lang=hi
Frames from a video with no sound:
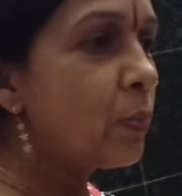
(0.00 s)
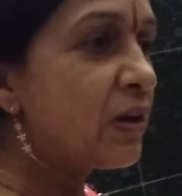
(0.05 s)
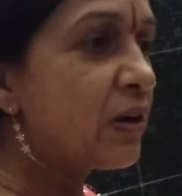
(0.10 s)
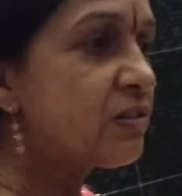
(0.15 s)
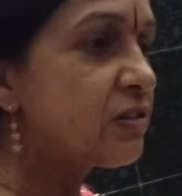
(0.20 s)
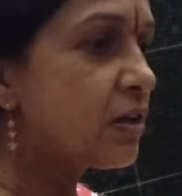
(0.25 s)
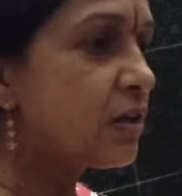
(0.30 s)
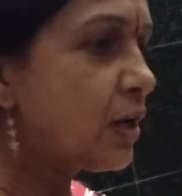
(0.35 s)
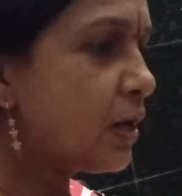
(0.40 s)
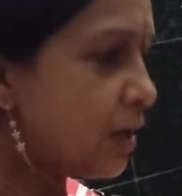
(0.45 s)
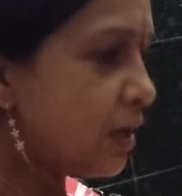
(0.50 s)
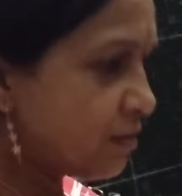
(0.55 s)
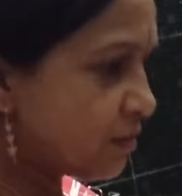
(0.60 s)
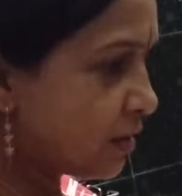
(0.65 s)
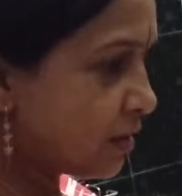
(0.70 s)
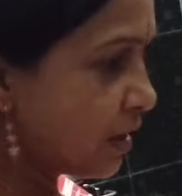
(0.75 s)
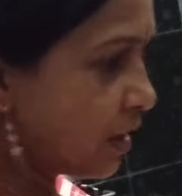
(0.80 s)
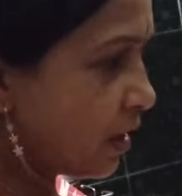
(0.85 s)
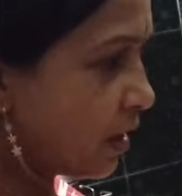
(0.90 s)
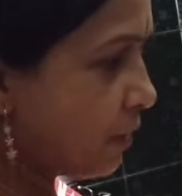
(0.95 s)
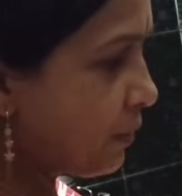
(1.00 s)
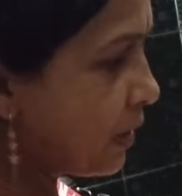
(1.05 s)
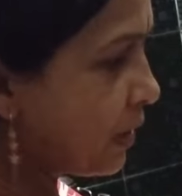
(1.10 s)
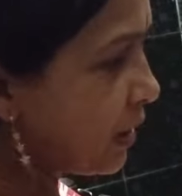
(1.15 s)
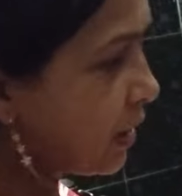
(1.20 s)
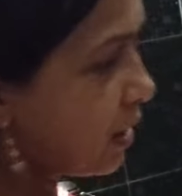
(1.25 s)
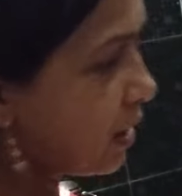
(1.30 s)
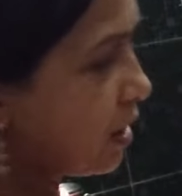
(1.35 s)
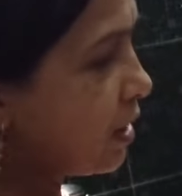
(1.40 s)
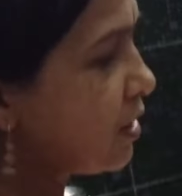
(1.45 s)
ऊपर से ना ऐसे गहरा
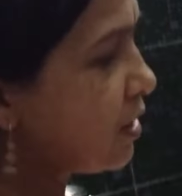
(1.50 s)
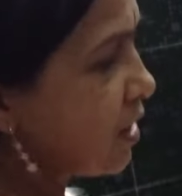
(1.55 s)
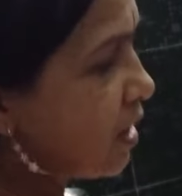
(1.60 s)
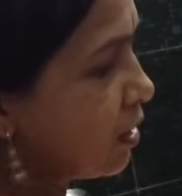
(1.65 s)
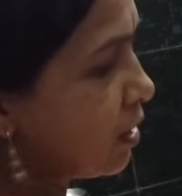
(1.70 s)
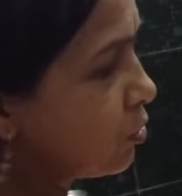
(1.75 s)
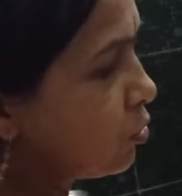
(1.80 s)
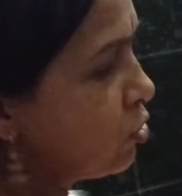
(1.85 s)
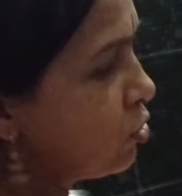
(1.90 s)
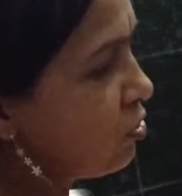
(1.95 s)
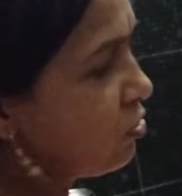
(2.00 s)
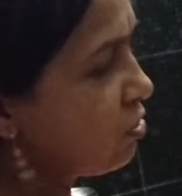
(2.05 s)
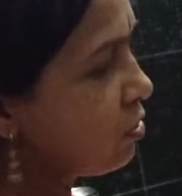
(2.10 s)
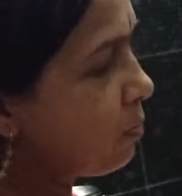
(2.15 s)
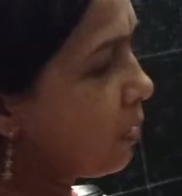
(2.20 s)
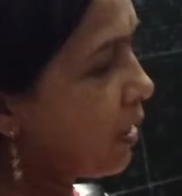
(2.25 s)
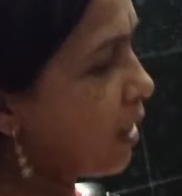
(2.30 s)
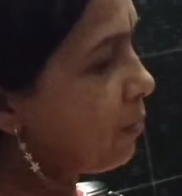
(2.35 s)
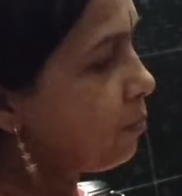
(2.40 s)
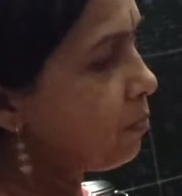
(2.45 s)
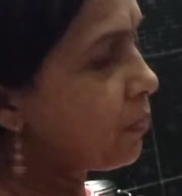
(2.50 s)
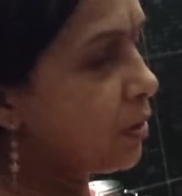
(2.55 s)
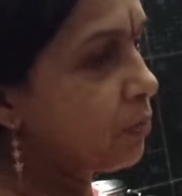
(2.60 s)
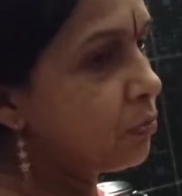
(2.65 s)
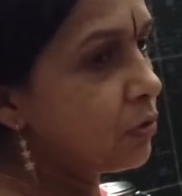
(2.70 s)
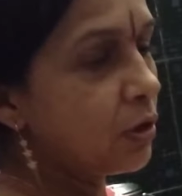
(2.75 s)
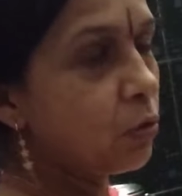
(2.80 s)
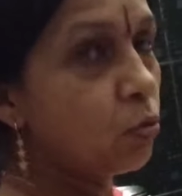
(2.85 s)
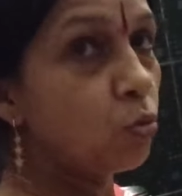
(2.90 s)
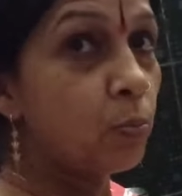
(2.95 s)
वाला ढक्कन डाल दो जिससे भाप में
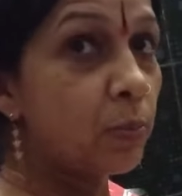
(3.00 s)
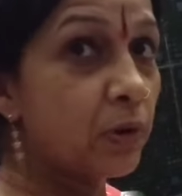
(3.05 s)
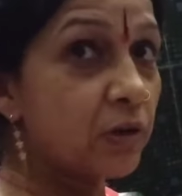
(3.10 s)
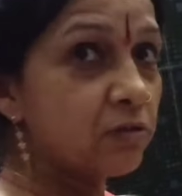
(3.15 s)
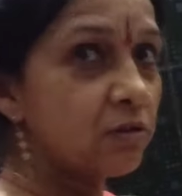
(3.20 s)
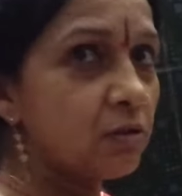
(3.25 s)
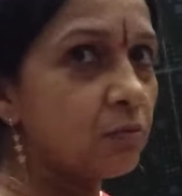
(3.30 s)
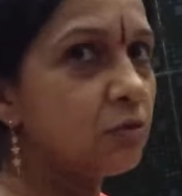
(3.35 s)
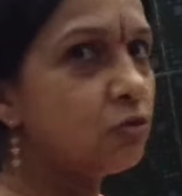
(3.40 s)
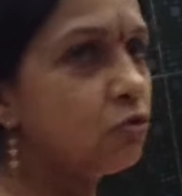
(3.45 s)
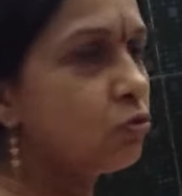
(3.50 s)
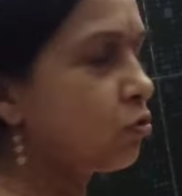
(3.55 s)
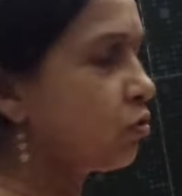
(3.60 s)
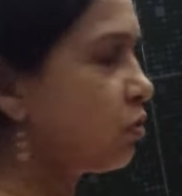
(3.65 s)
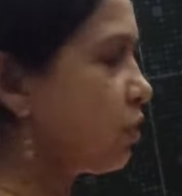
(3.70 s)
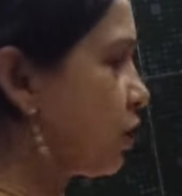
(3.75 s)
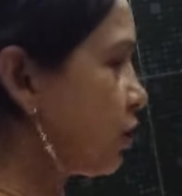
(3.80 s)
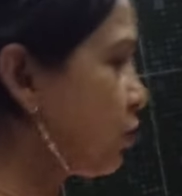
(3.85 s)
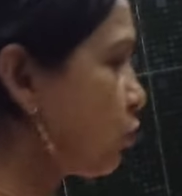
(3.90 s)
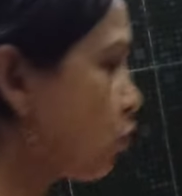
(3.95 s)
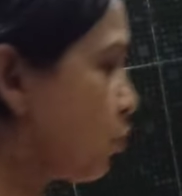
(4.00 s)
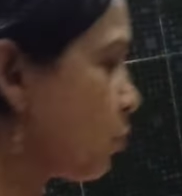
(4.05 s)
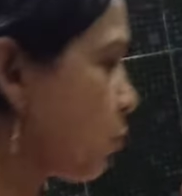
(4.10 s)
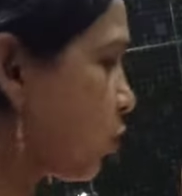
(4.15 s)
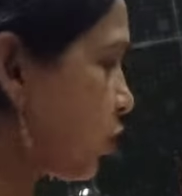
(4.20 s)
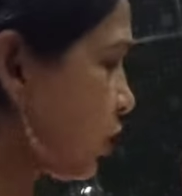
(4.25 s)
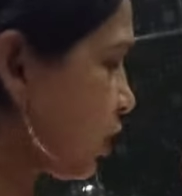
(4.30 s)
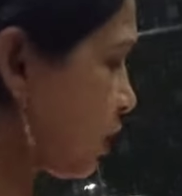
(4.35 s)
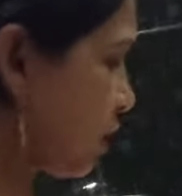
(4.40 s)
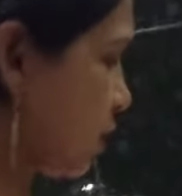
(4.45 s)
भी ऊपर से भी चुड़ जाए क्योंकि
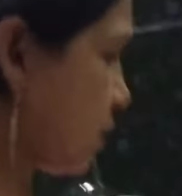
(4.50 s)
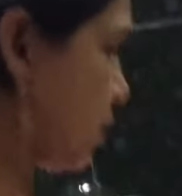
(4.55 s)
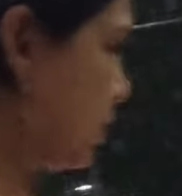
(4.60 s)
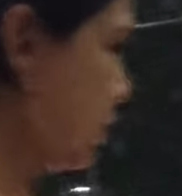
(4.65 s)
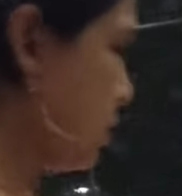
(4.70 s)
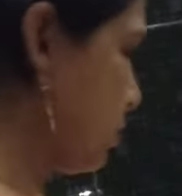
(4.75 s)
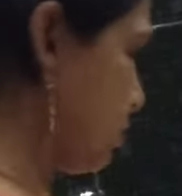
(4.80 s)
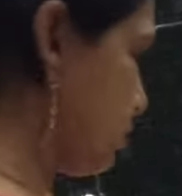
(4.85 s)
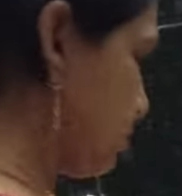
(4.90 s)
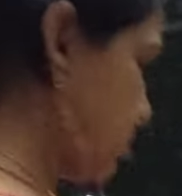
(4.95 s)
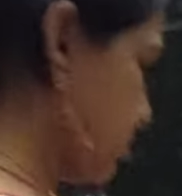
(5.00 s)
मोटा रहता ना